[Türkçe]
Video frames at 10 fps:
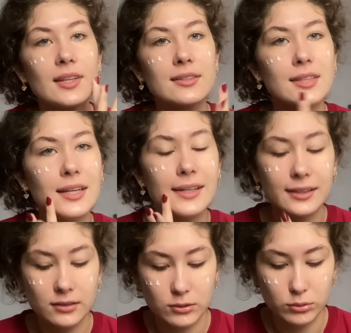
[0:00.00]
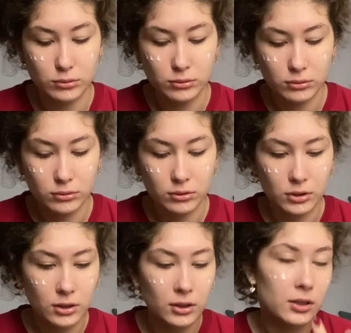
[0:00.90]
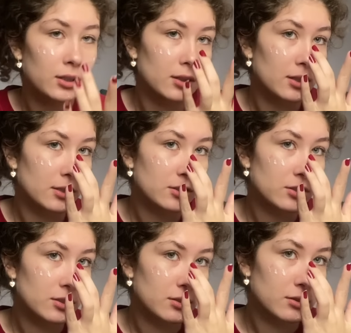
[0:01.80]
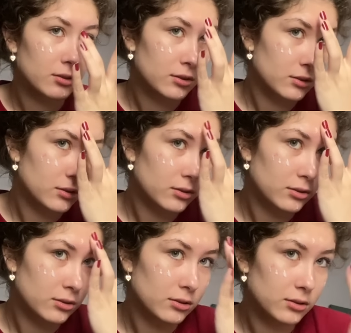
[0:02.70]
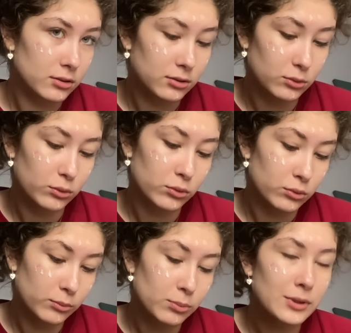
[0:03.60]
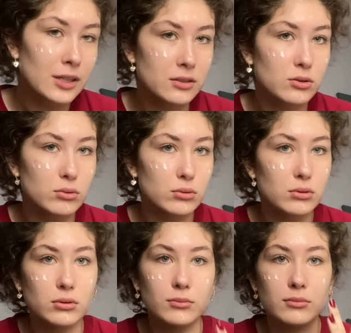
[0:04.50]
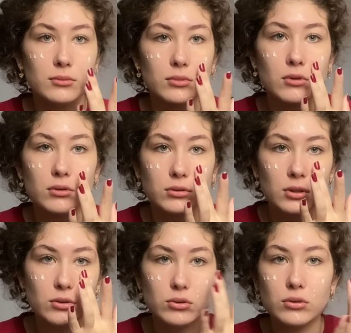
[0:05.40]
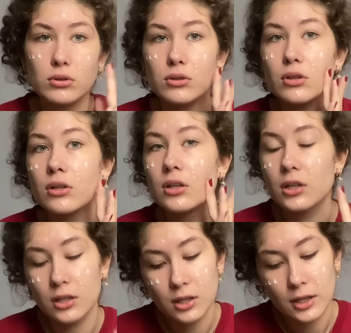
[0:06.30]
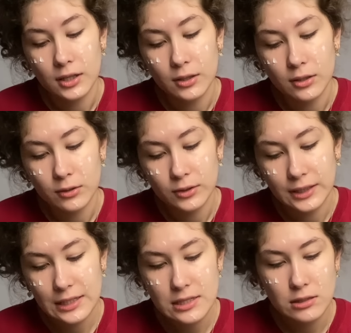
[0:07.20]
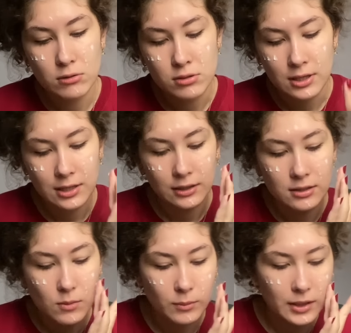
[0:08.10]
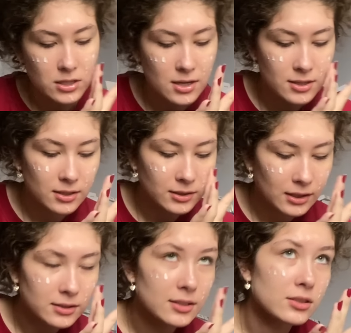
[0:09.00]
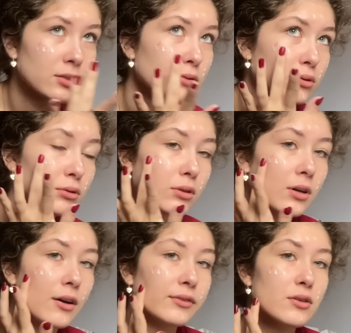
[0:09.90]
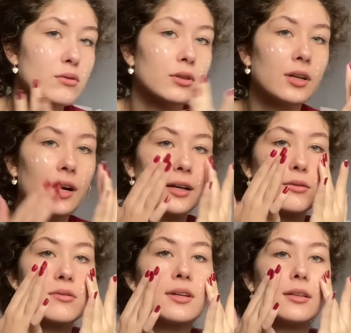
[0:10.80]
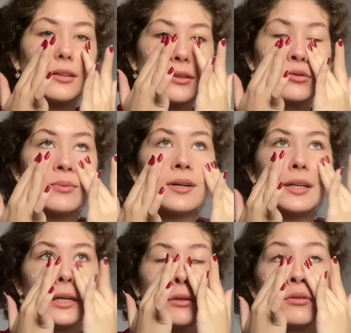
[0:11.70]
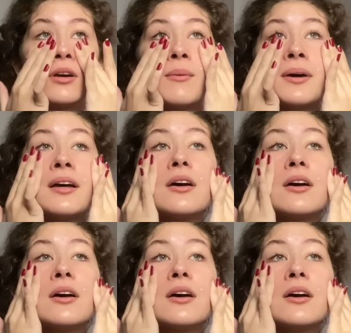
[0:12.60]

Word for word: Selin gitti dün. Açıkçası birazcık üzgünüm bu konuda çünkü yazın özellikle tamam geçen sene derse çalışıyorduk. Hafta sonları her gün Selin'le kütüphaneye gidiyorduk ama